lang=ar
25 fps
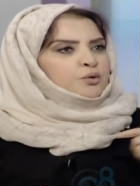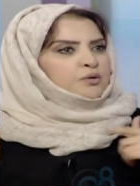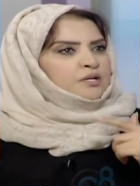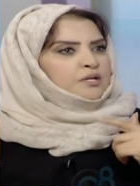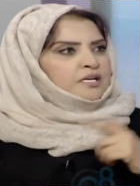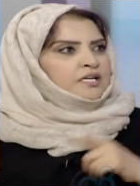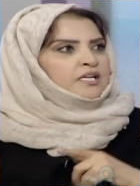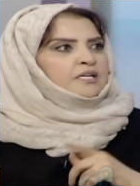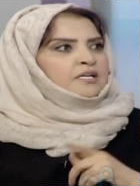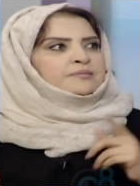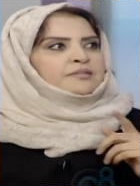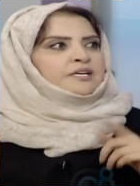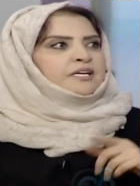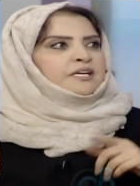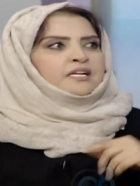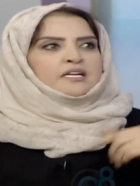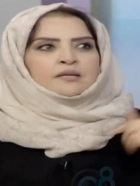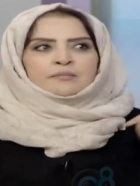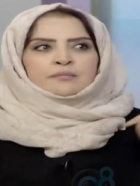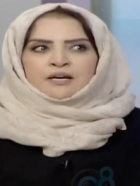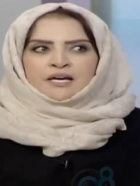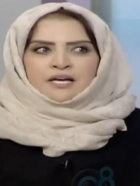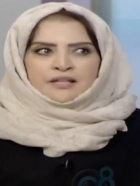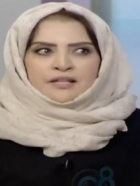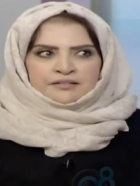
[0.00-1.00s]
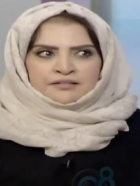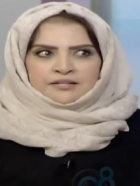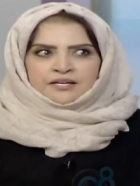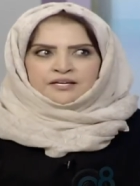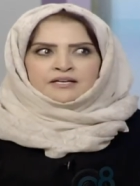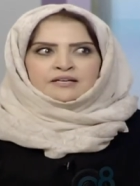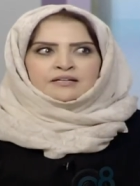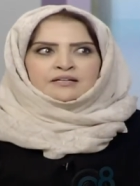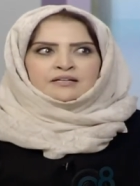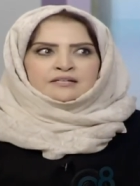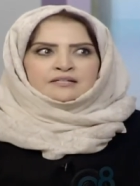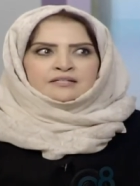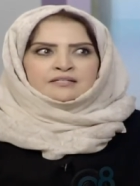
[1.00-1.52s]
وللعلم ترى انا بحثت
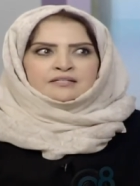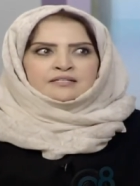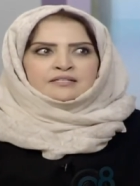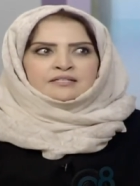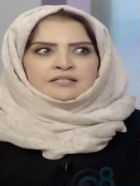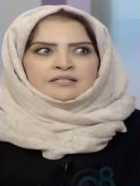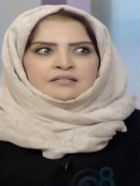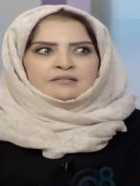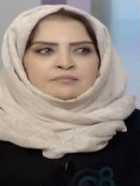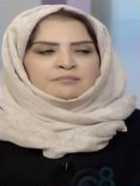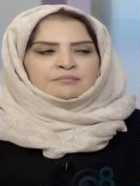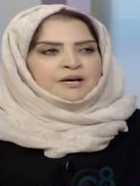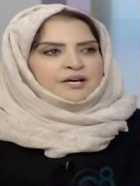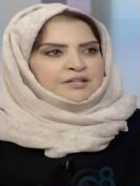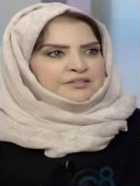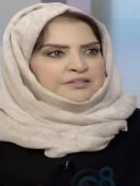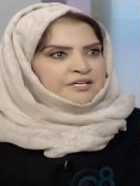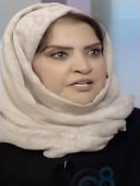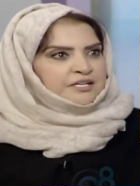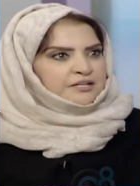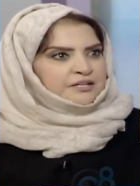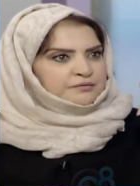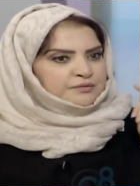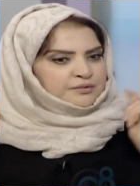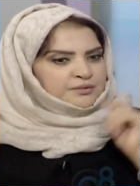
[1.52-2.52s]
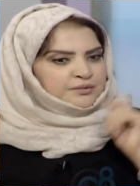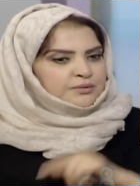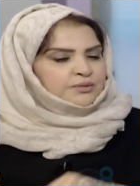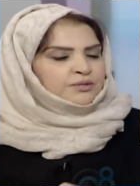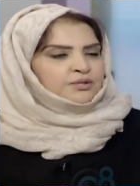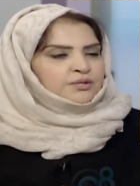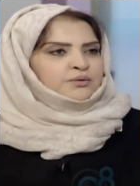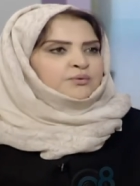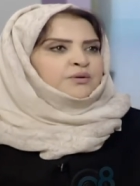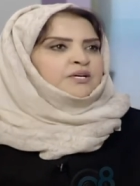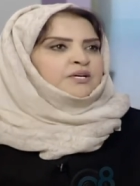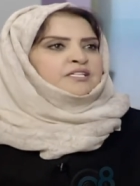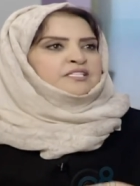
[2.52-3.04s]
عنها بحثت عنها في السوق
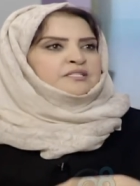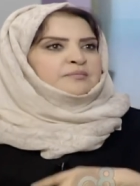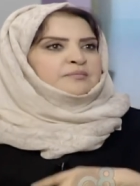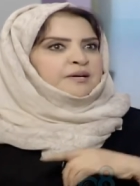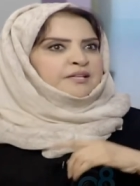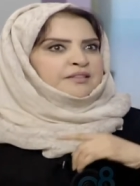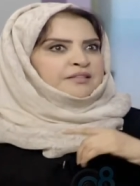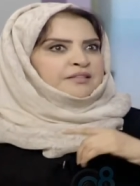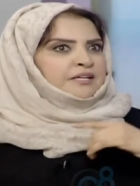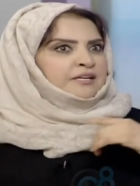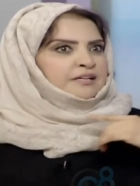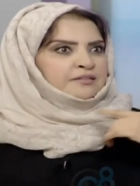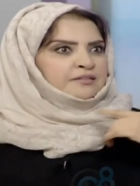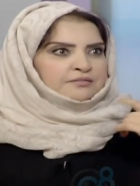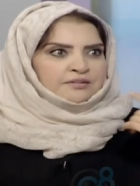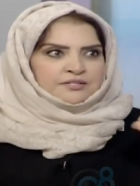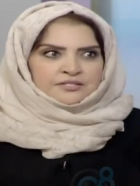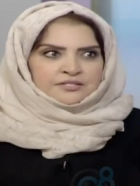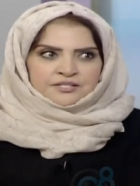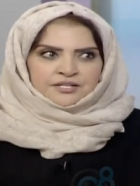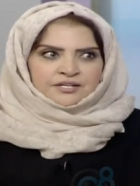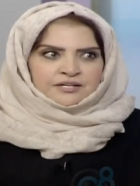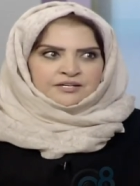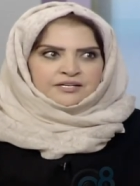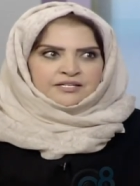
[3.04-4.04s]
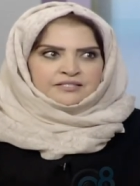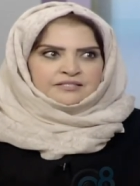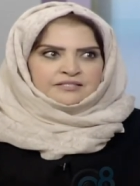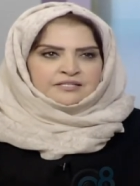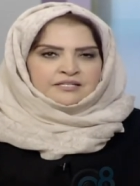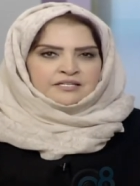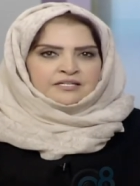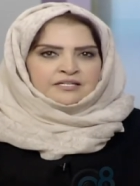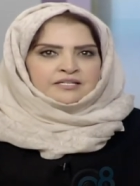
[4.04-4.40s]
الكويتي بحثت عنها في الانترنت